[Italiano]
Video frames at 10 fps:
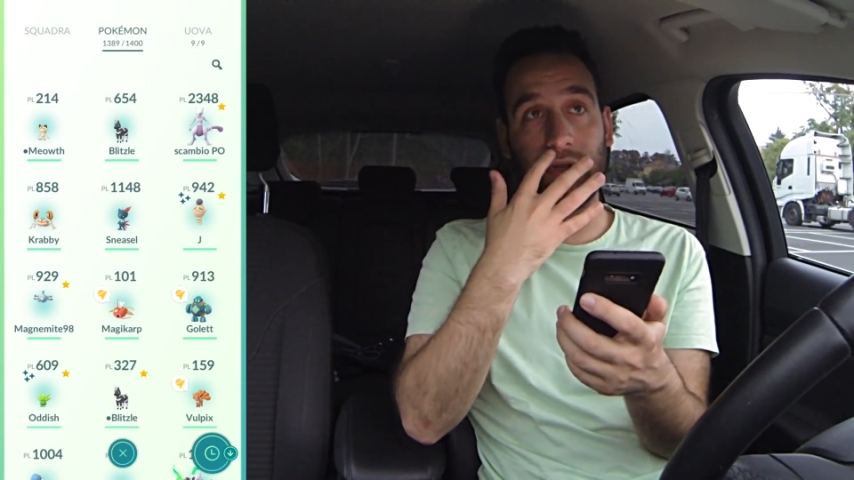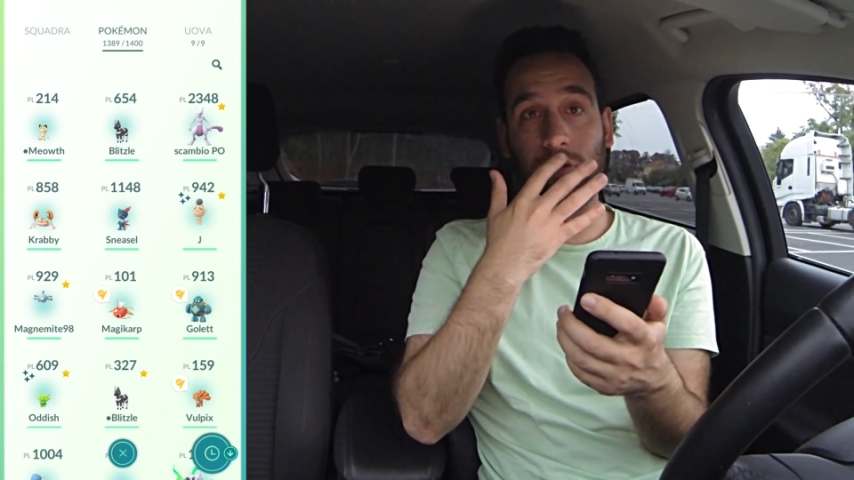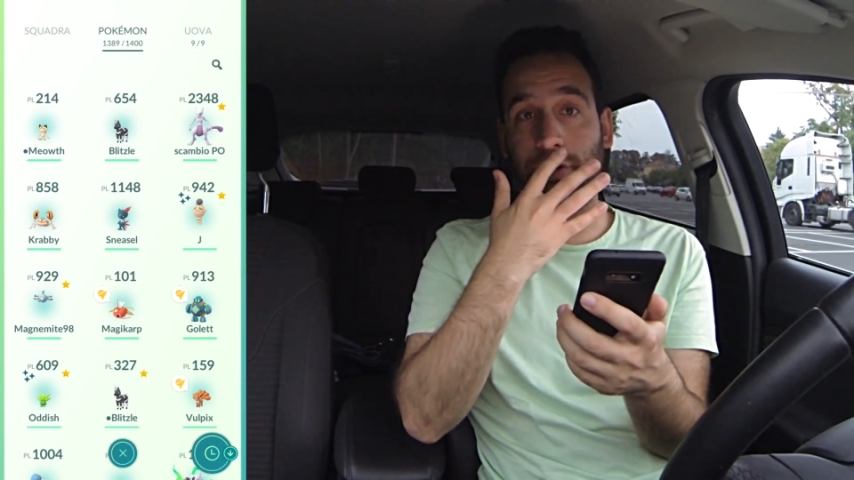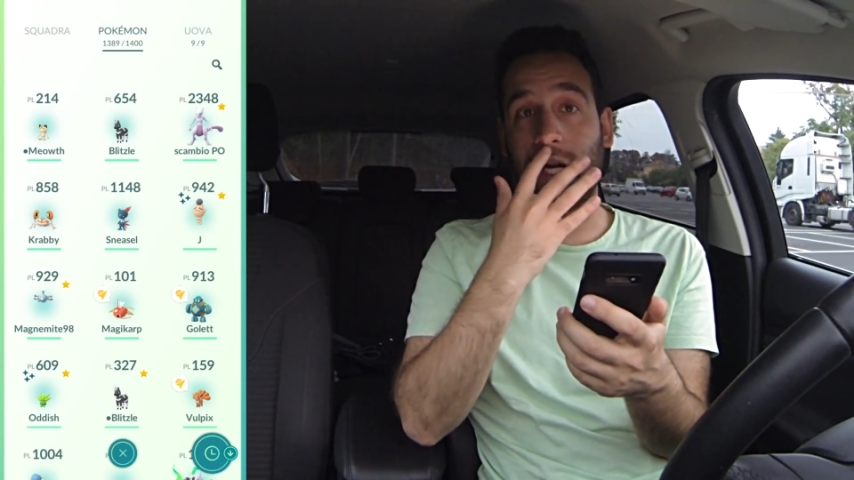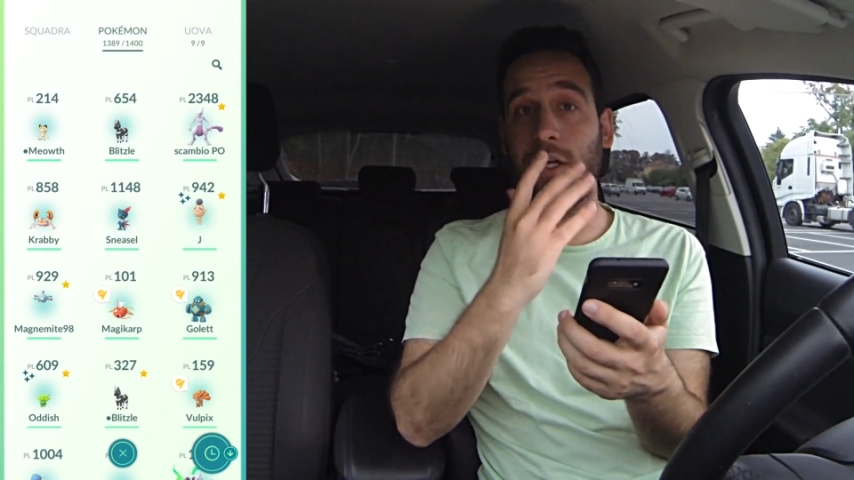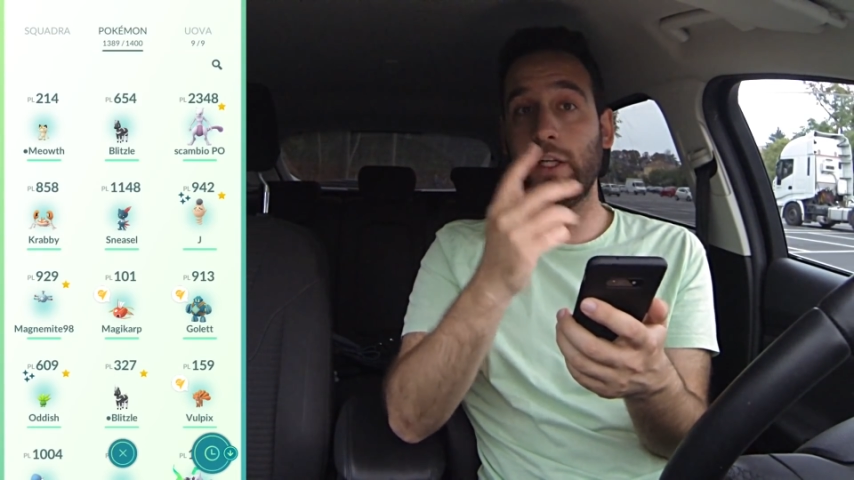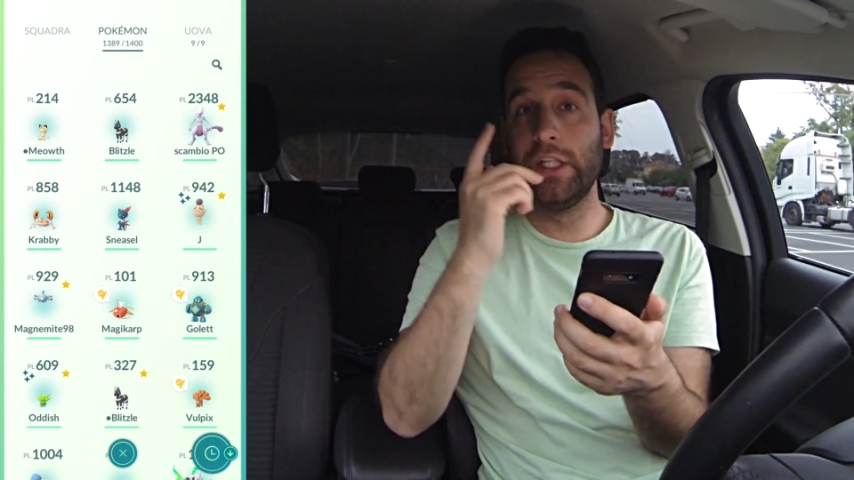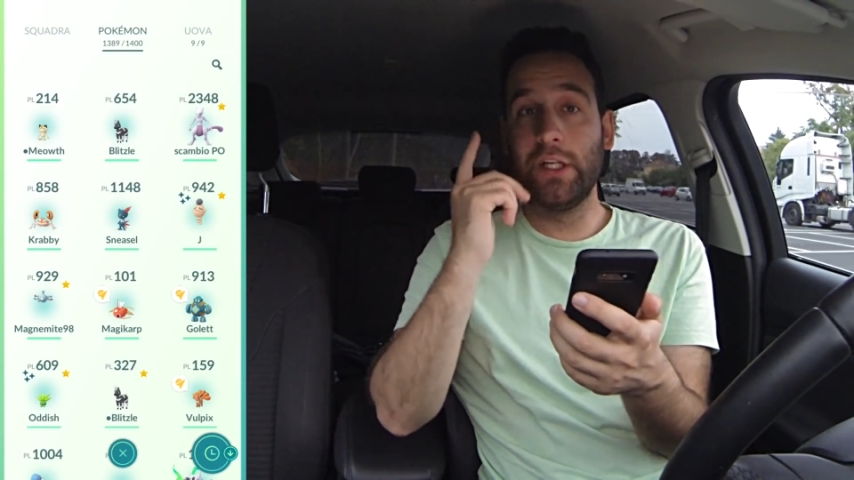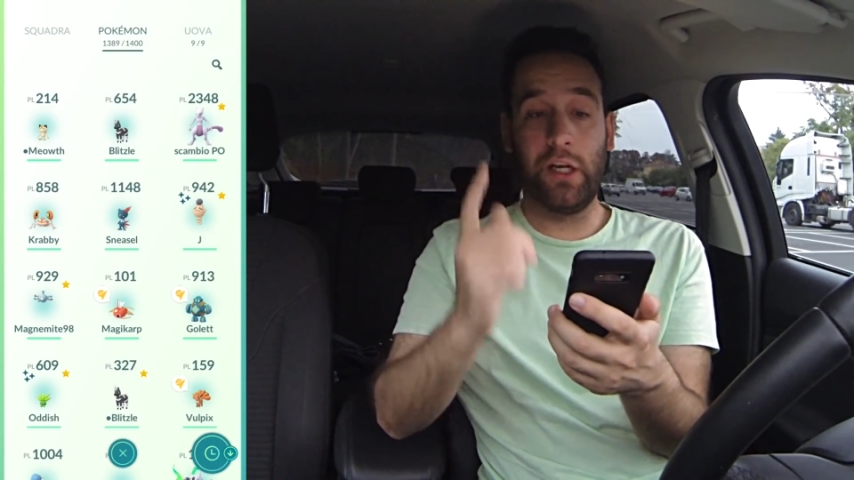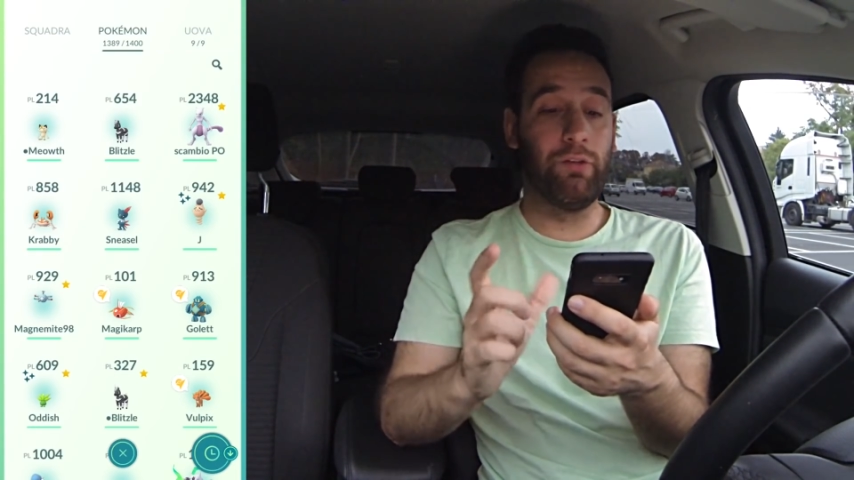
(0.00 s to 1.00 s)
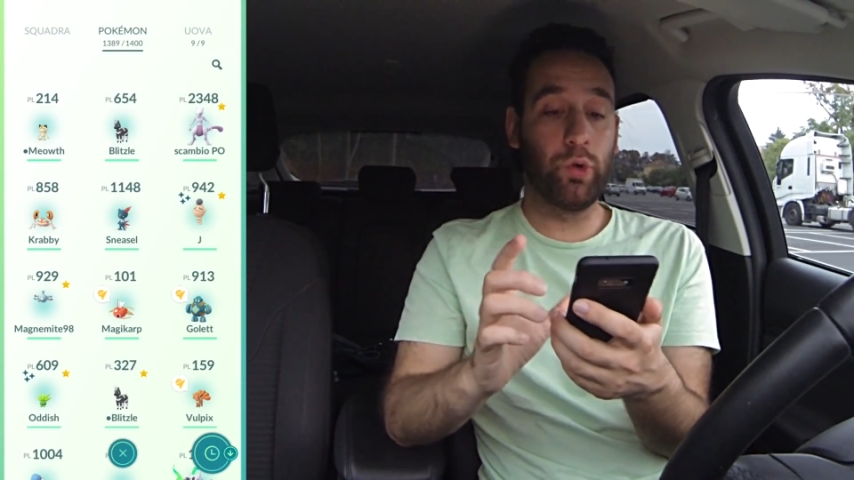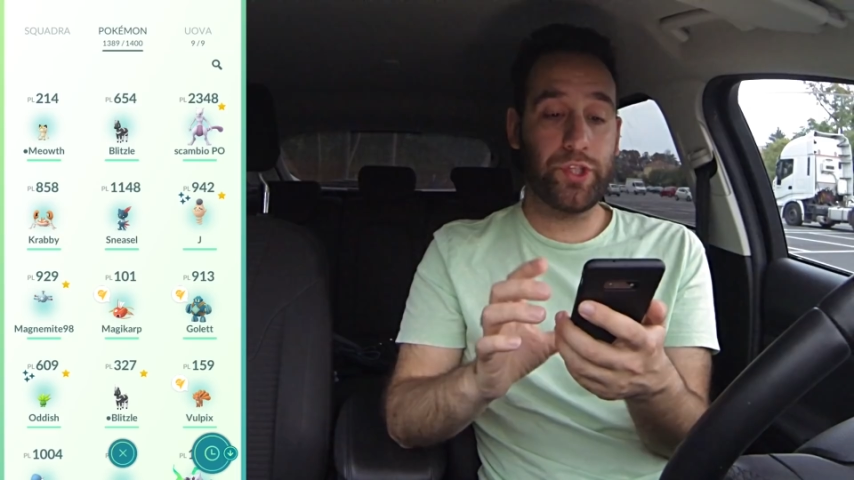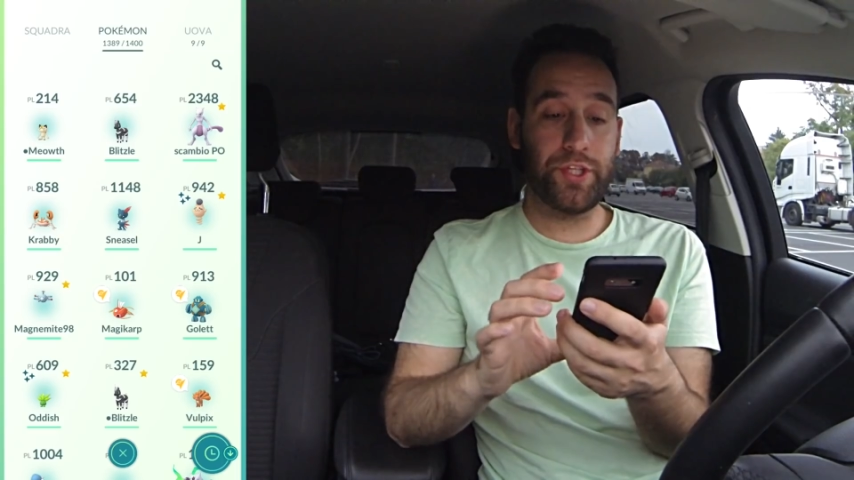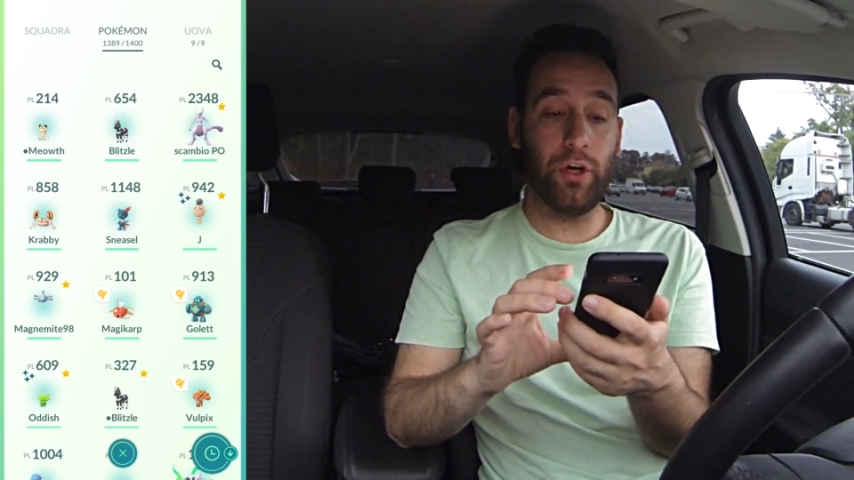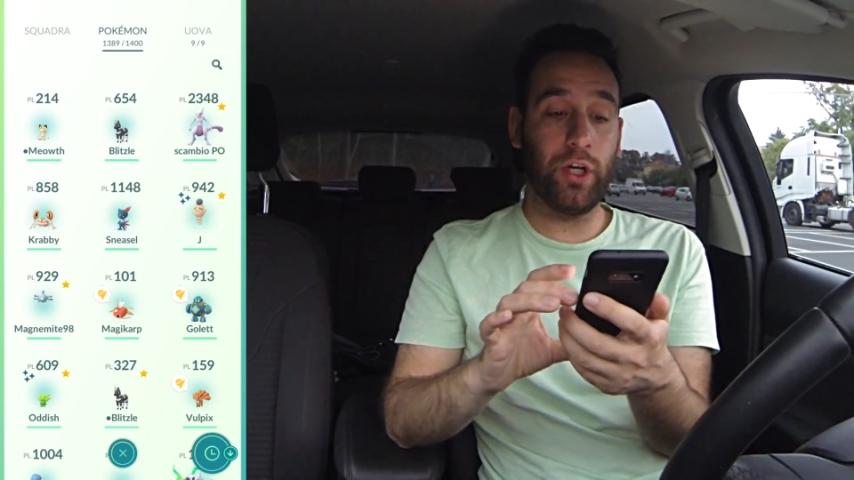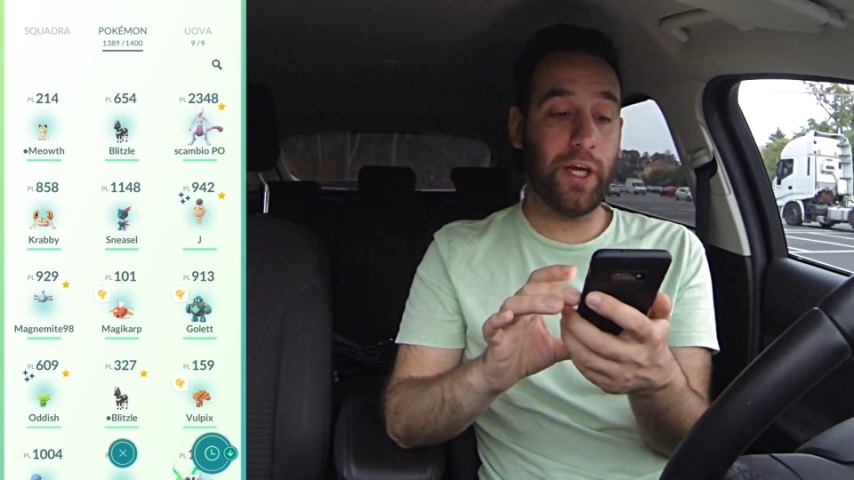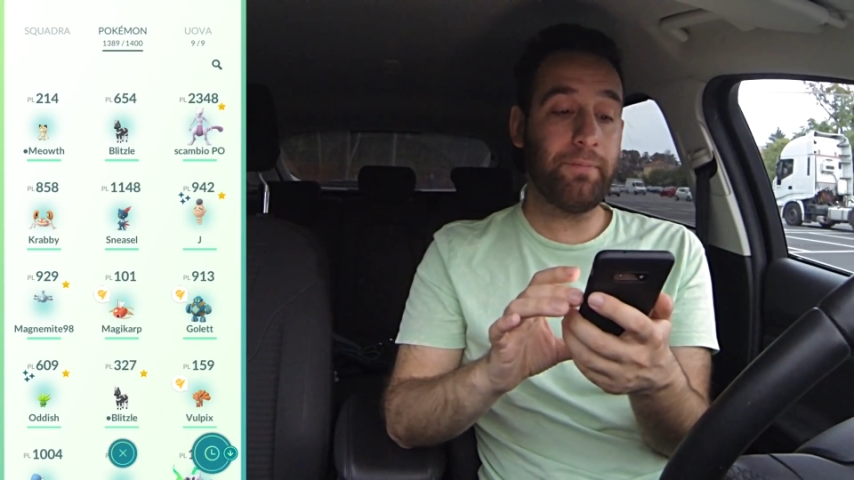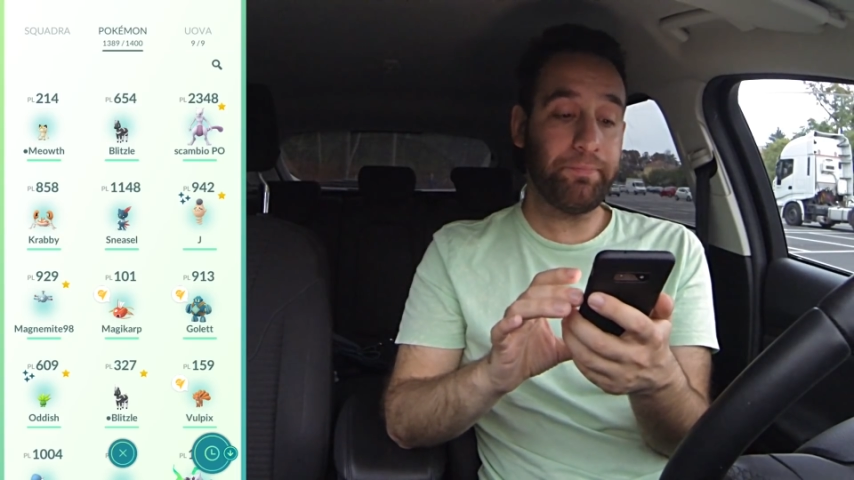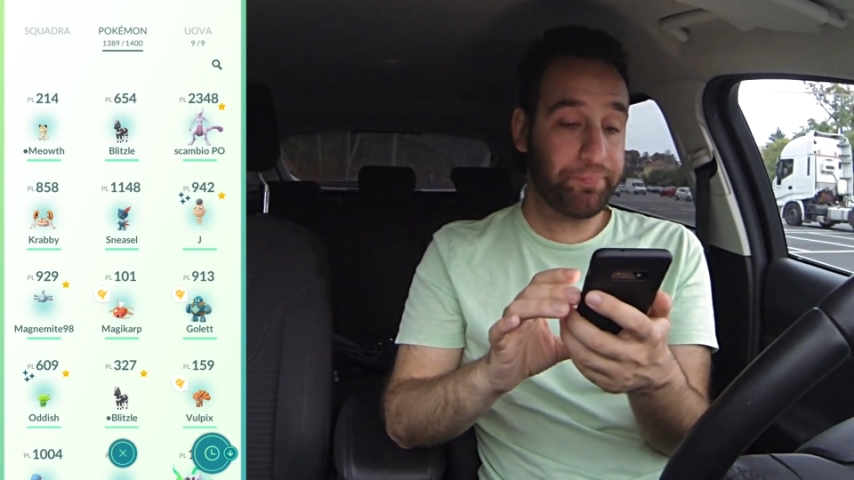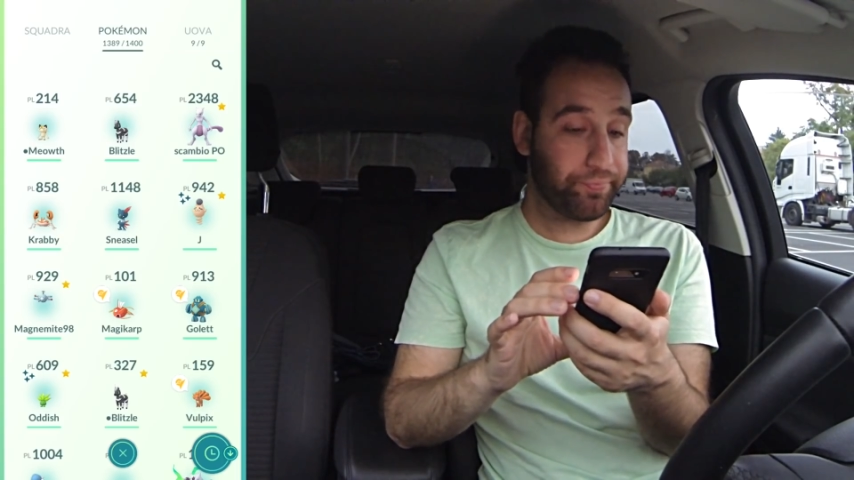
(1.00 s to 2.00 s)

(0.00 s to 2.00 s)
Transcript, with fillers: Devo fare l'evoluzione.